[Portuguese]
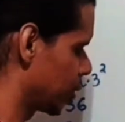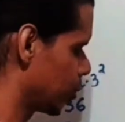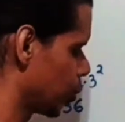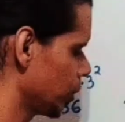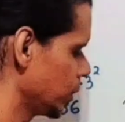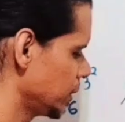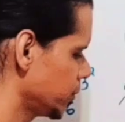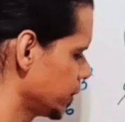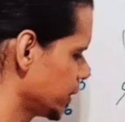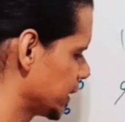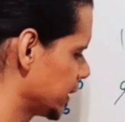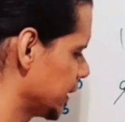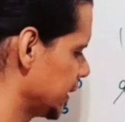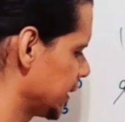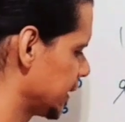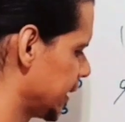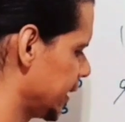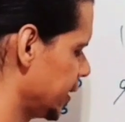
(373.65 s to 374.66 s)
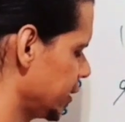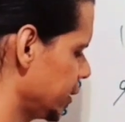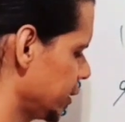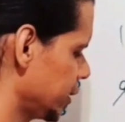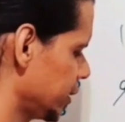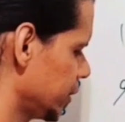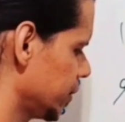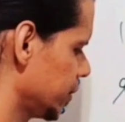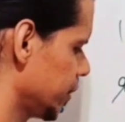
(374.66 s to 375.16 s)
dar 12, você tem
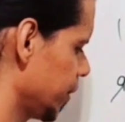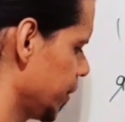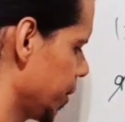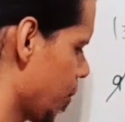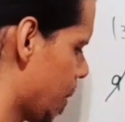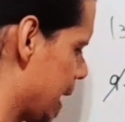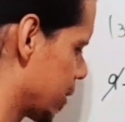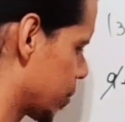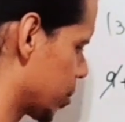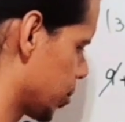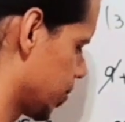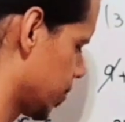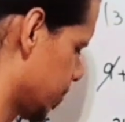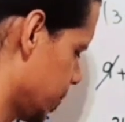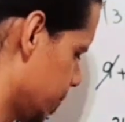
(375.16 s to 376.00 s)
3 e 4.